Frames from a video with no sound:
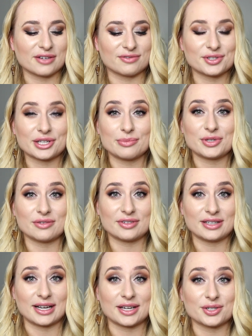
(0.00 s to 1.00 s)
nam wszystkim się
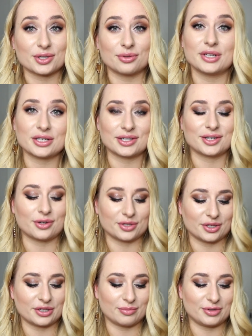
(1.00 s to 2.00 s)
wydaje, szczególnie jeżeli
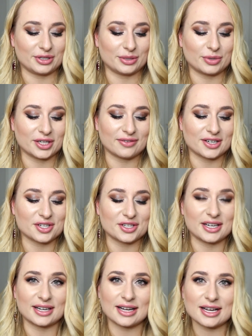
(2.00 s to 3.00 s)
chodzi o hybrydy, ponieważ
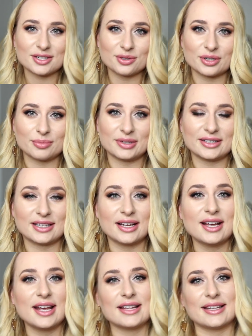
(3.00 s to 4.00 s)
nie każdą hybrydę,
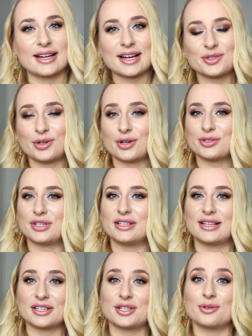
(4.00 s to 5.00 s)
nie każdy odcień
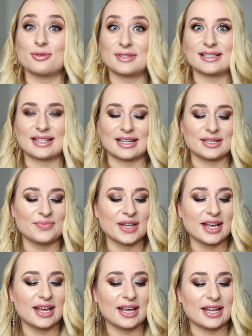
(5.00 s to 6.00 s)
da się uzyskać.
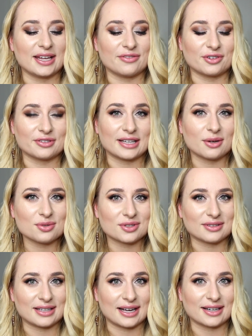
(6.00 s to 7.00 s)
I wyglądało
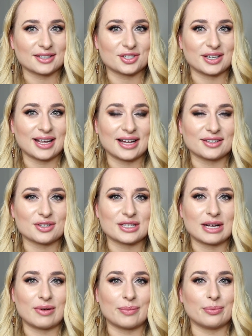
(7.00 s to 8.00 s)
to tak, że ja
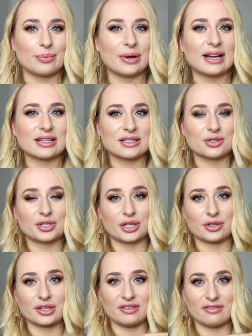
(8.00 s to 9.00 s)
dostałam bardzo
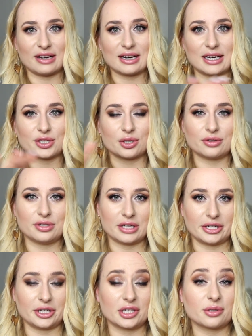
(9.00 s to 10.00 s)
szeroki wachlarz
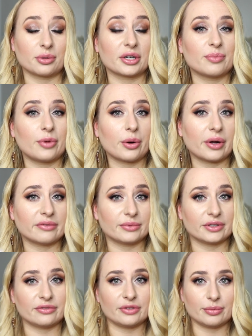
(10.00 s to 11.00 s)
odcieni, z których mogłam
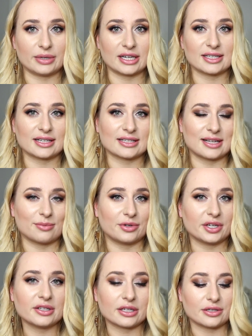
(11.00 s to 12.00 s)
wybrać i tak samo
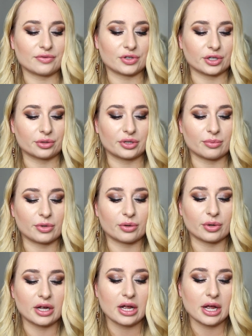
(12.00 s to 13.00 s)
inne dziewczyny, które
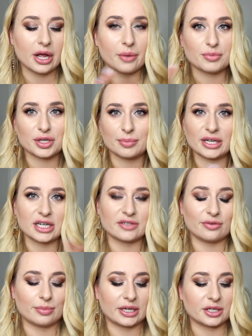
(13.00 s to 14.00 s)
mogły
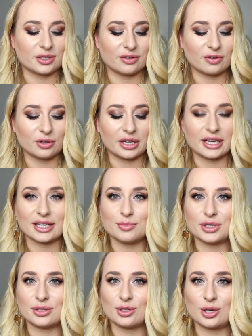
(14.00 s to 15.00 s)
przebierać, wybierać dowolnie, jak im
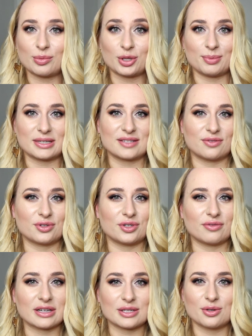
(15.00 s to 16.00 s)
się tylko podoba,
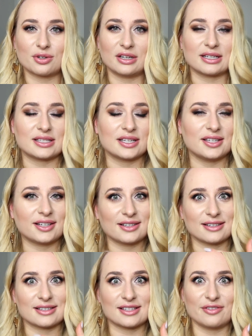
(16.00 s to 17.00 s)
stworzyć własną kolekcję. Nikt
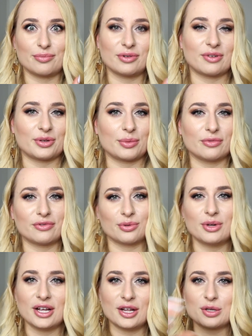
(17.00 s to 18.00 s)
na nas nie wpływał, nie
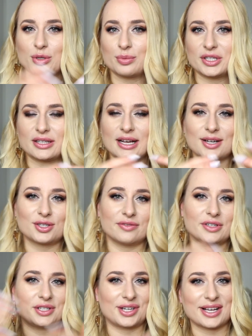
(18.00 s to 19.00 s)
mówił zróbcie tak, czy
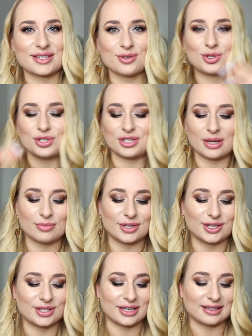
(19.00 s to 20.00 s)
weźcie jasno, czy
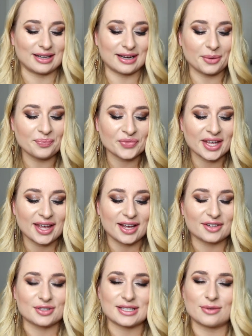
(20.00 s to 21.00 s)
ciemne i tak dalej.
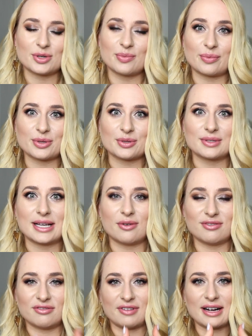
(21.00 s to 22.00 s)
Dostałyśmy po prostu
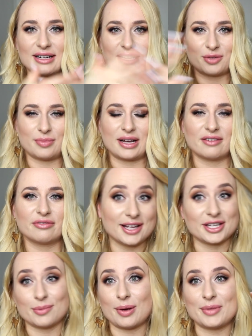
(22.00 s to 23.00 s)
cały wachlarz barw.
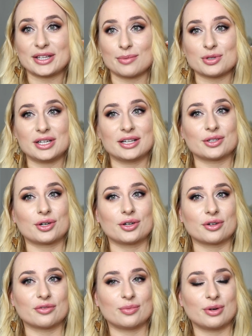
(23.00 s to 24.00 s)
Nie pamiętam już ile to
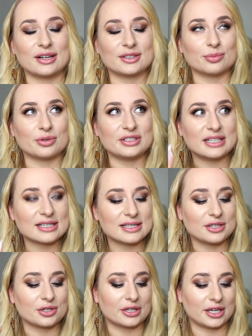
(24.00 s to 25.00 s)
kolorów było, ale to było
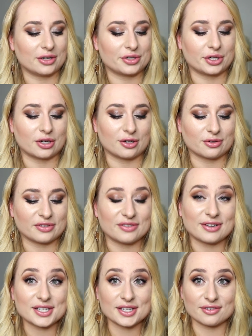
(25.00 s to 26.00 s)
niezliczone ilości kolorów i
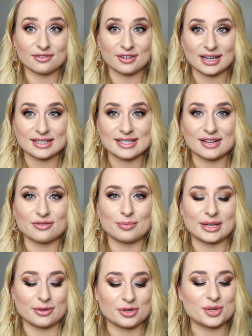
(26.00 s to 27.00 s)
właśnie w wakacje
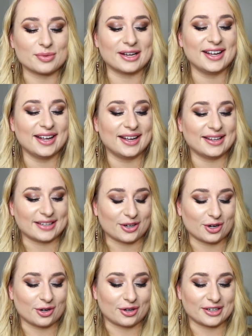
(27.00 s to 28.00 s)
wybierałyśmy te
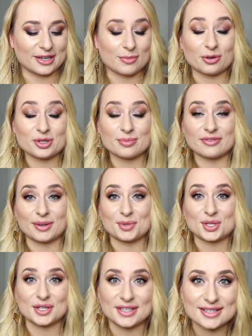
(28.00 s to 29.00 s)
kolory. Nie mogłyśmy Wam
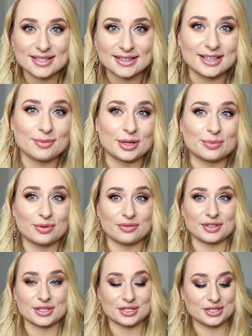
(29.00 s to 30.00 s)
jeszcze nic na ten temat
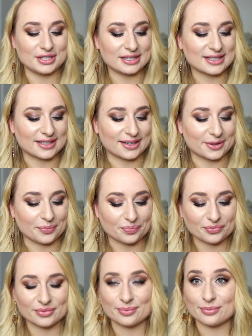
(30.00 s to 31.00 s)
powiedzieć, nic... Um,
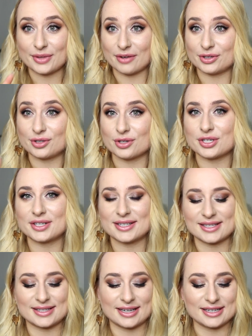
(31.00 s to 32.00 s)
nawet
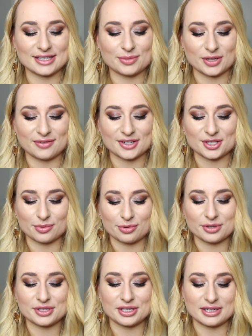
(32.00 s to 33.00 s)
troszeczkę zdradzić, ponieważ to
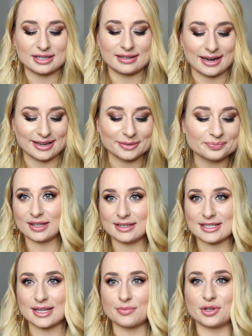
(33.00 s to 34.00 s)
było ściśle tajne.
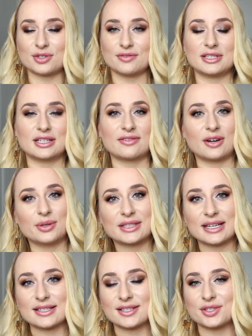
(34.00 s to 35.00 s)
Następnie oczywiście trwały
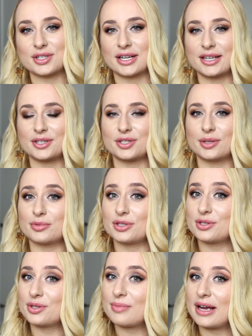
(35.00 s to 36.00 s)
testy, czy lakiery się dobrze
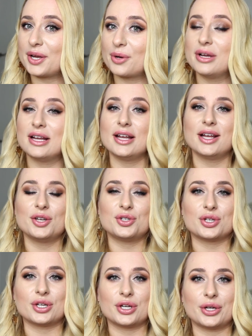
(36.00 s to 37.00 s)
trzymają,
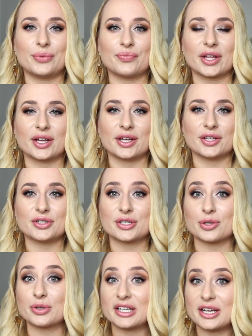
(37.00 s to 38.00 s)
czy, e, czy
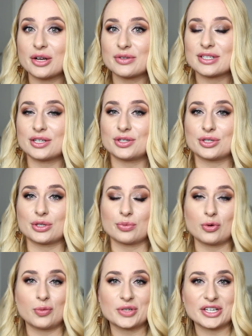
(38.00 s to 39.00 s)
są kryjące, czy są
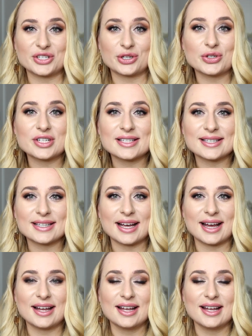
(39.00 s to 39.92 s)
półprzeźroczyste,